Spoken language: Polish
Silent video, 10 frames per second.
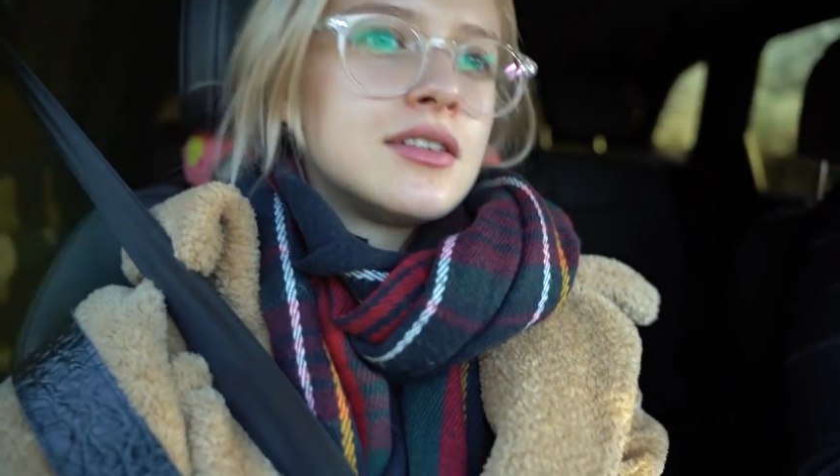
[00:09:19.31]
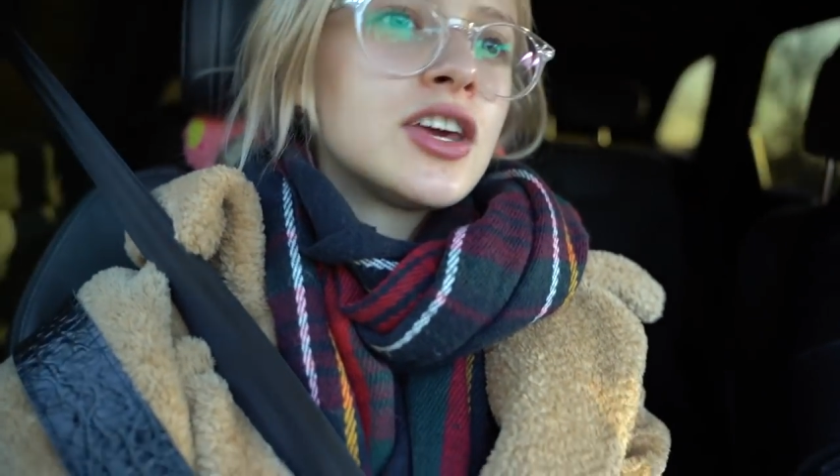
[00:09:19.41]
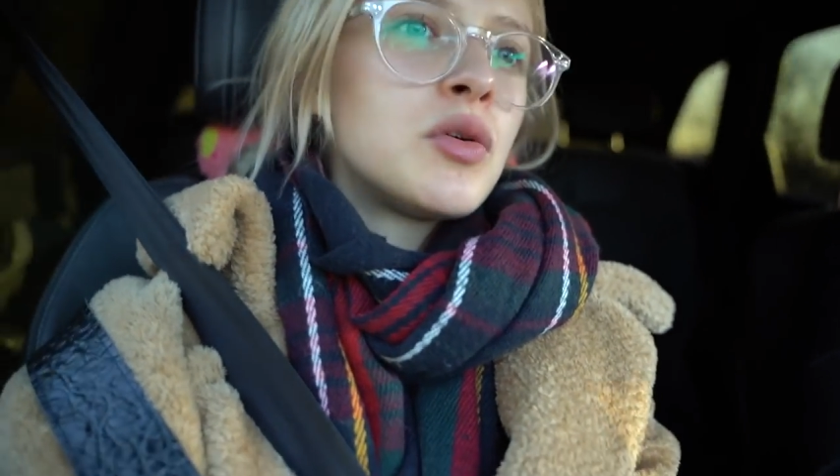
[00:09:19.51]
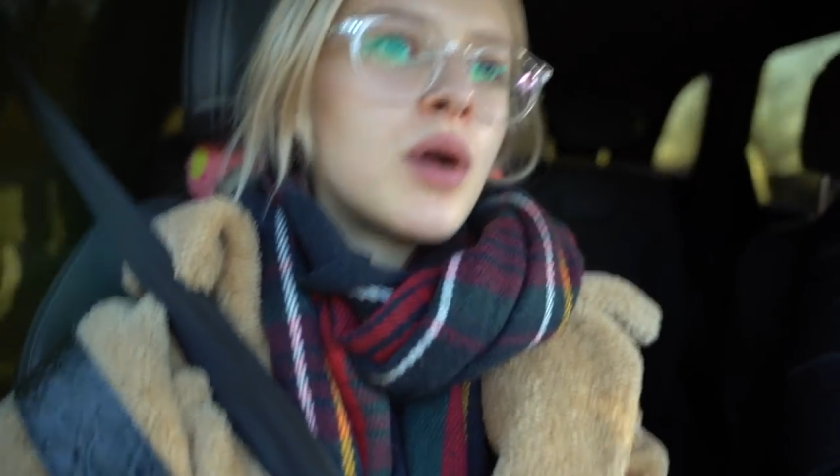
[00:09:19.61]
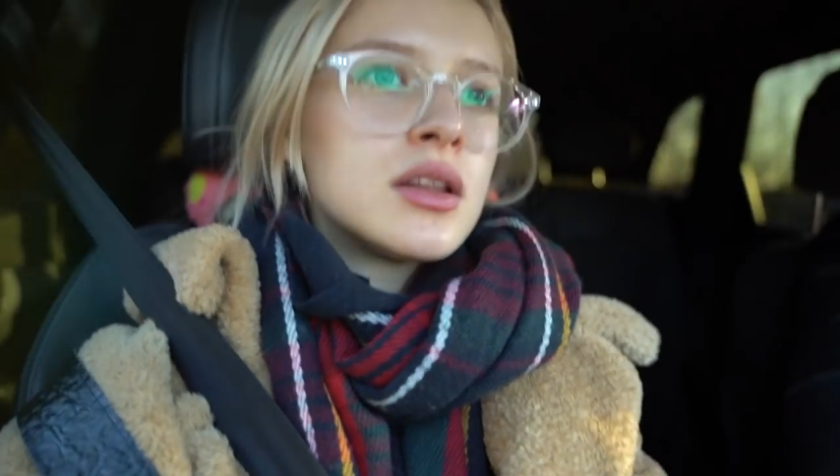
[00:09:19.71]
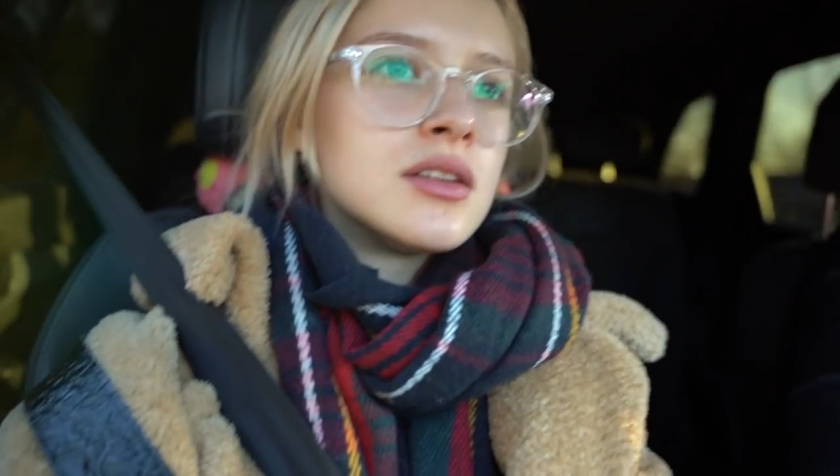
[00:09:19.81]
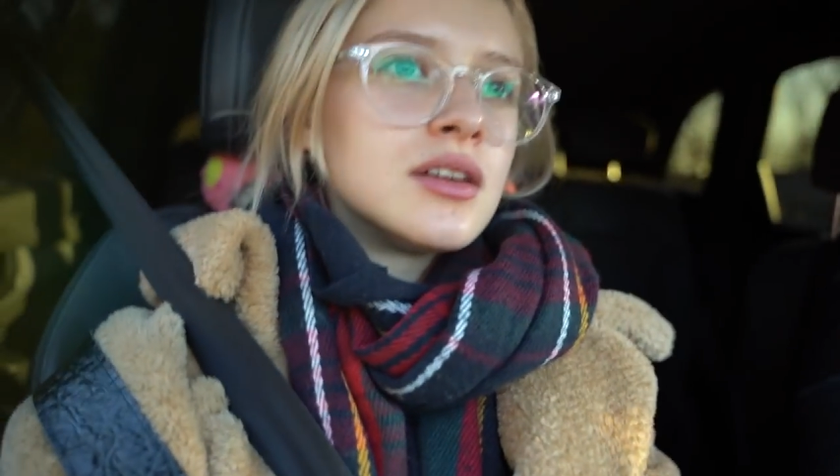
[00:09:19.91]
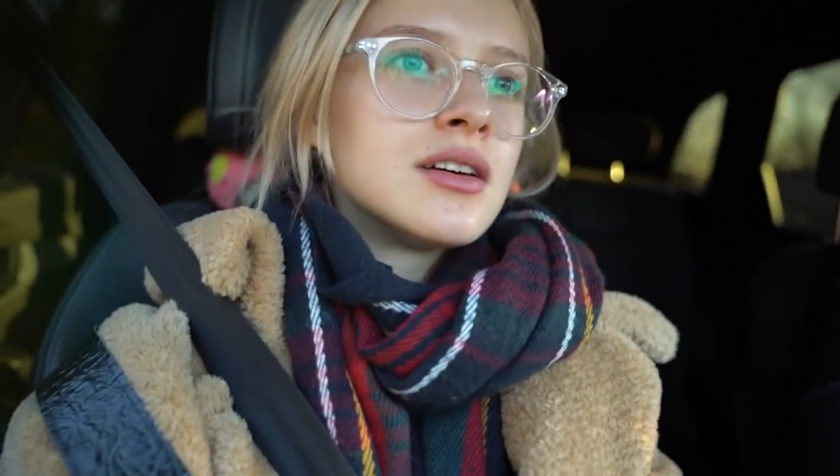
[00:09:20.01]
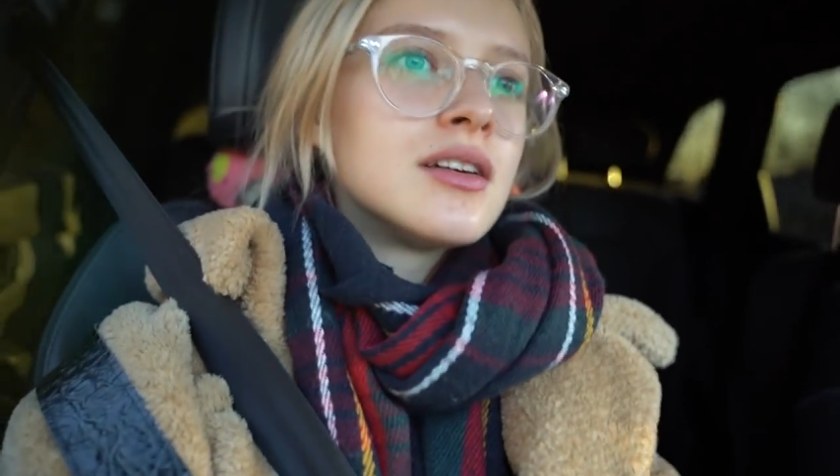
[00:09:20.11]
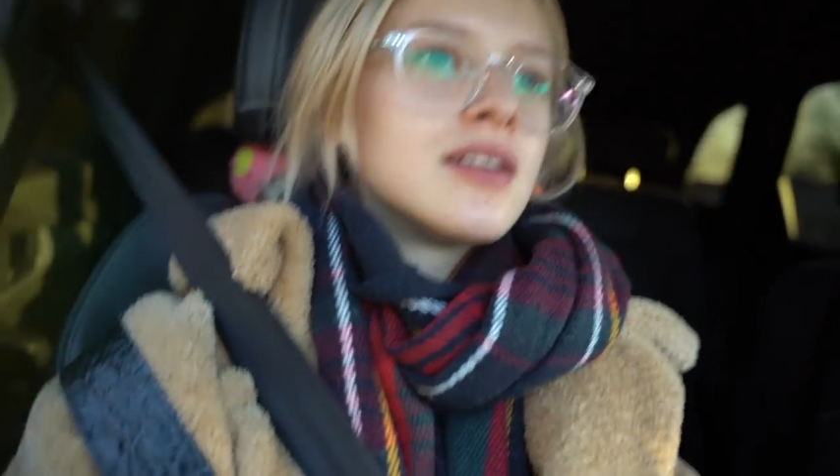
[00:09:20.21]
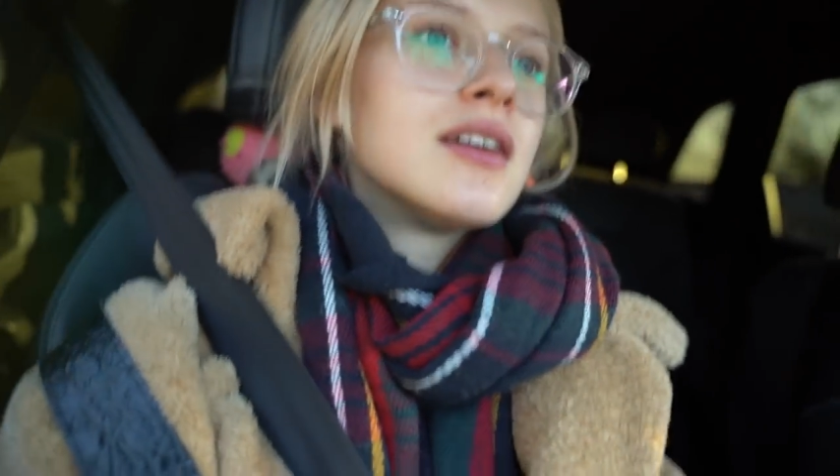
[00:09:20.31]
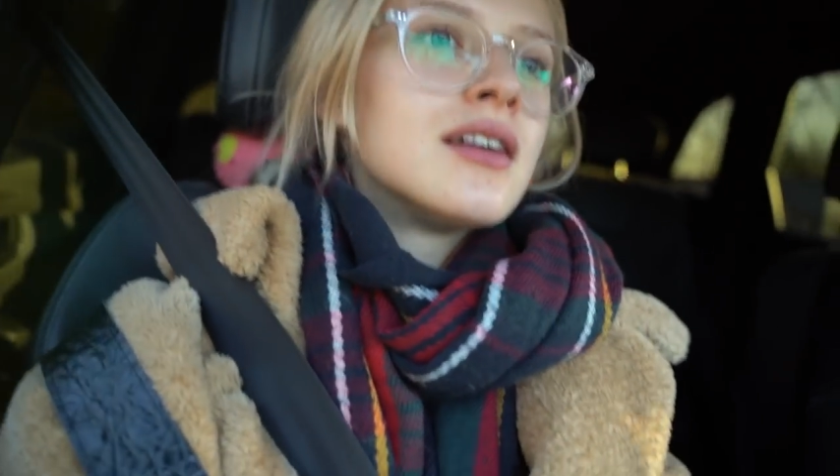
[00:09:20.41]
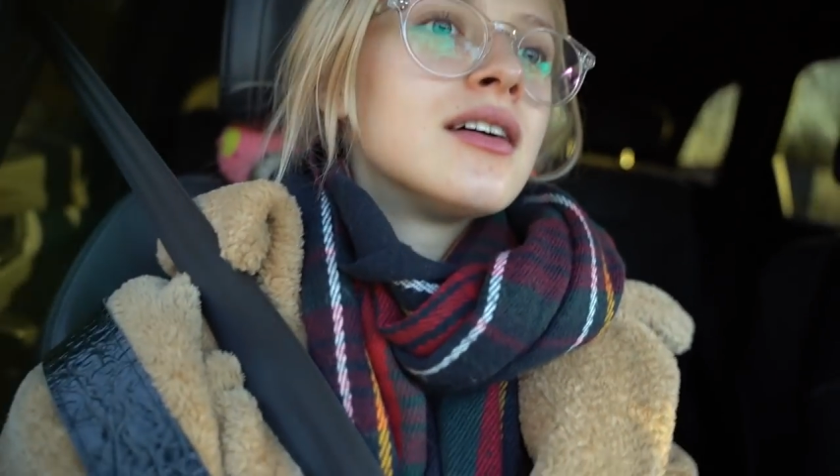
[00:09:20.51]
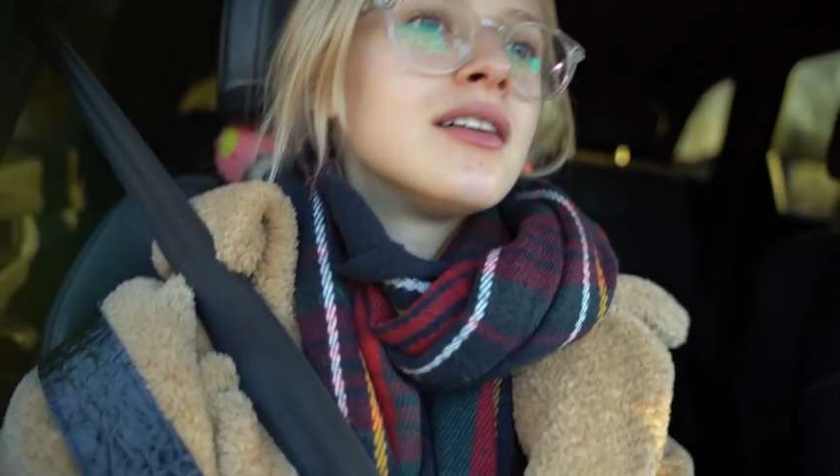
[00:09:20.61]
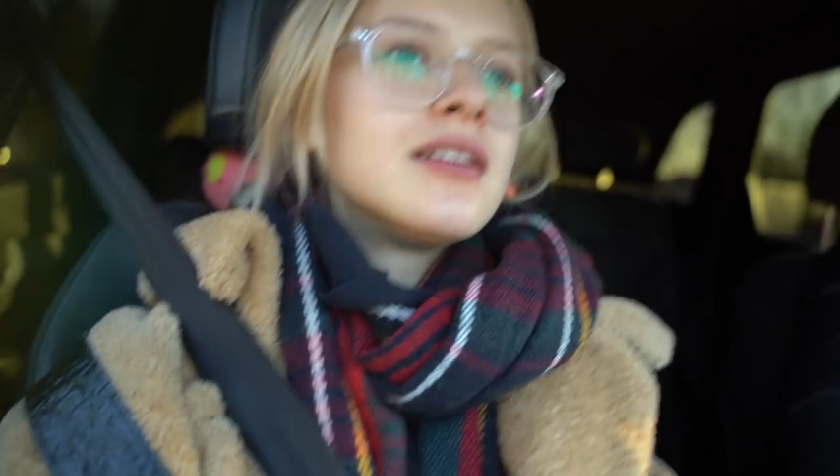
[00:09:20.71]
Taki ładny.
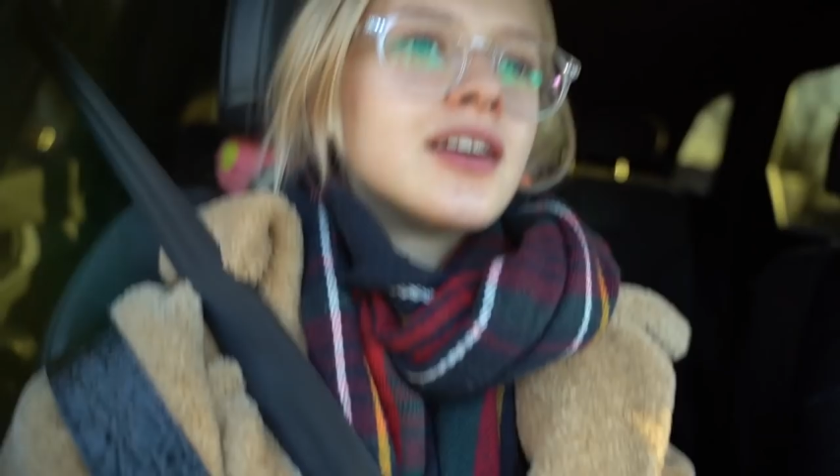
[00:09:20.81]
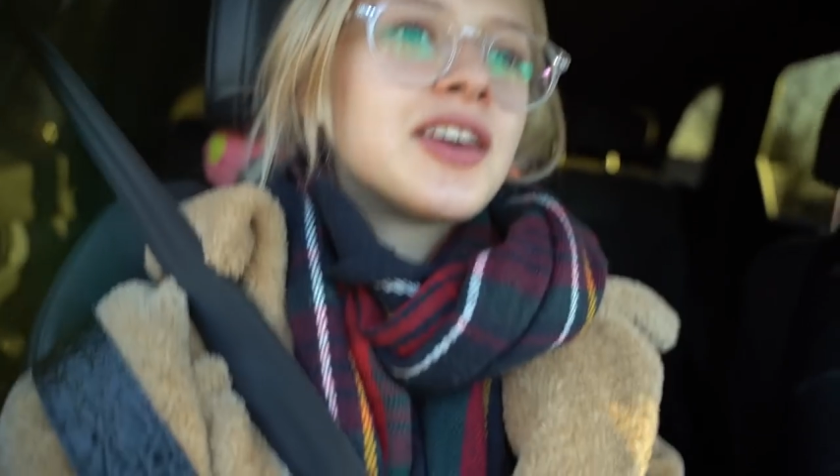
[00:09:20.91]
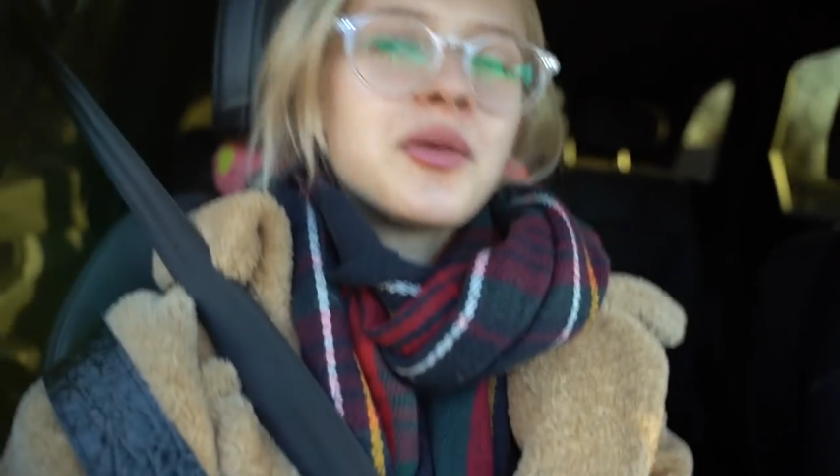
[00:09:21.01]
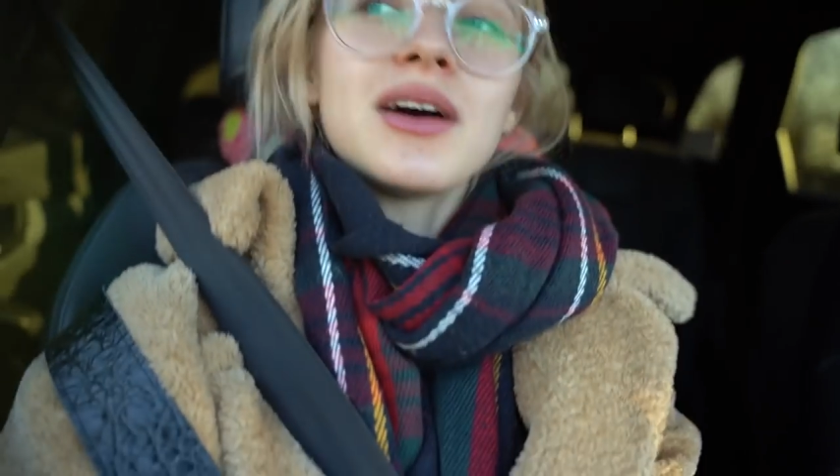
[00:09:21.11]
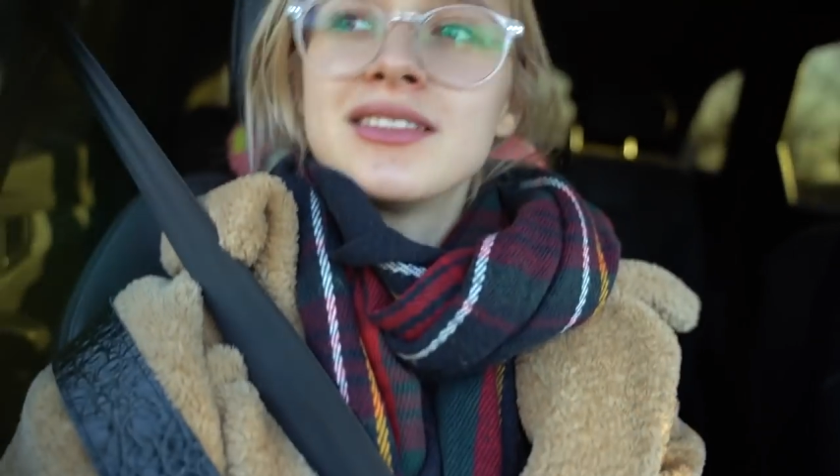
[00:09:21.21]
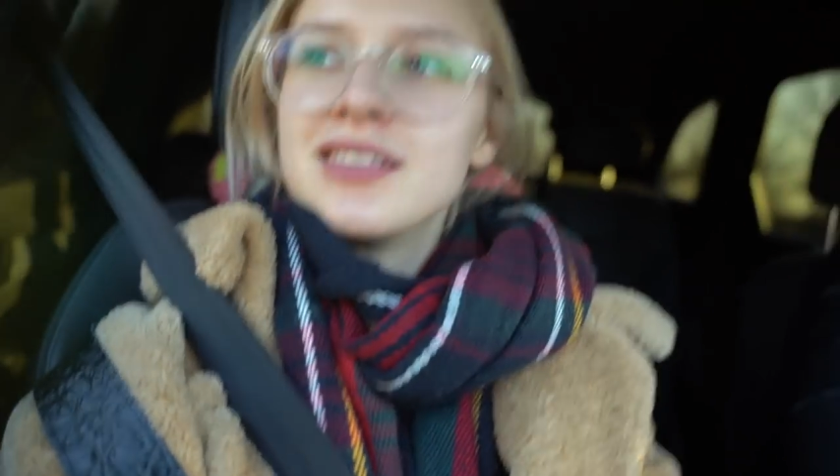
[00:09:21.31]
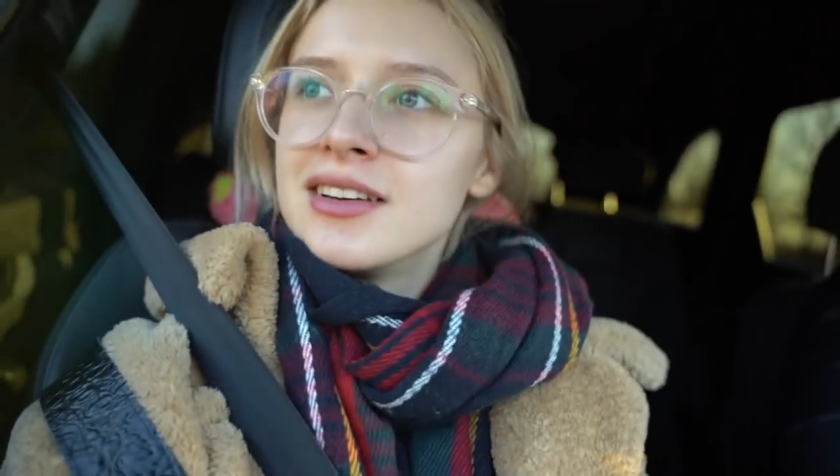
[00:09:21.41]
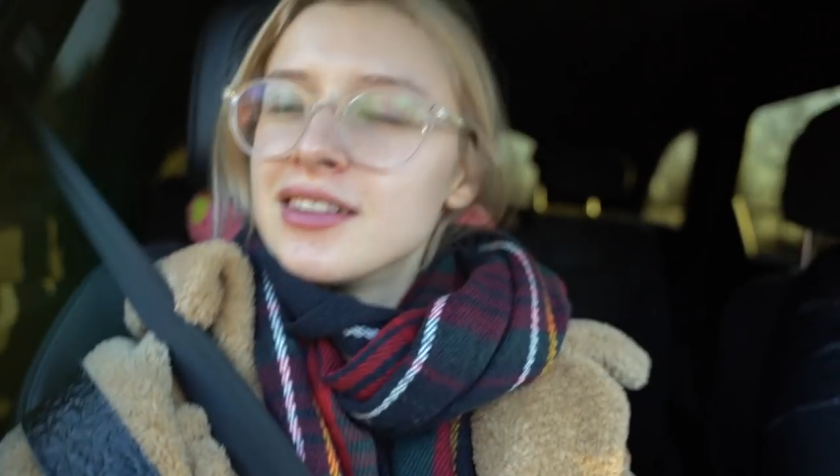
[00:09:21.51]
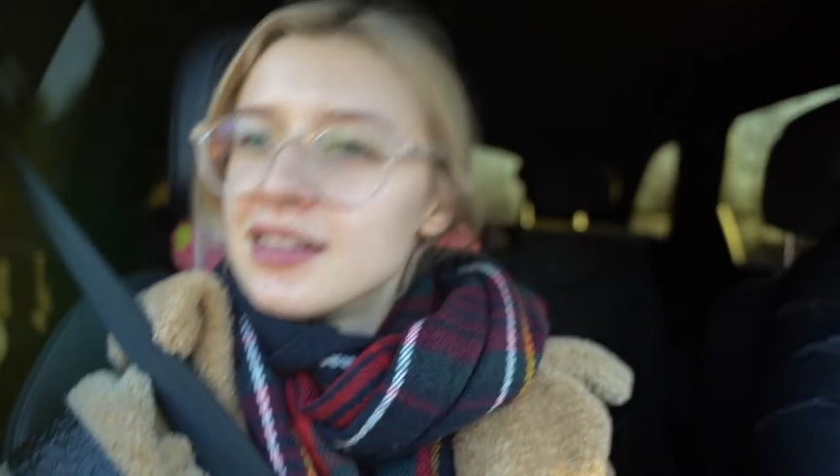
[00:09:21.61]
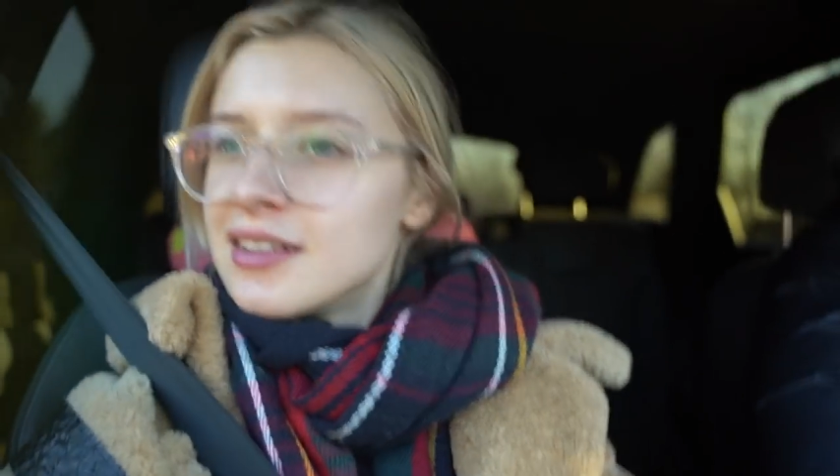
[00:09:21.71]
Taki ładny.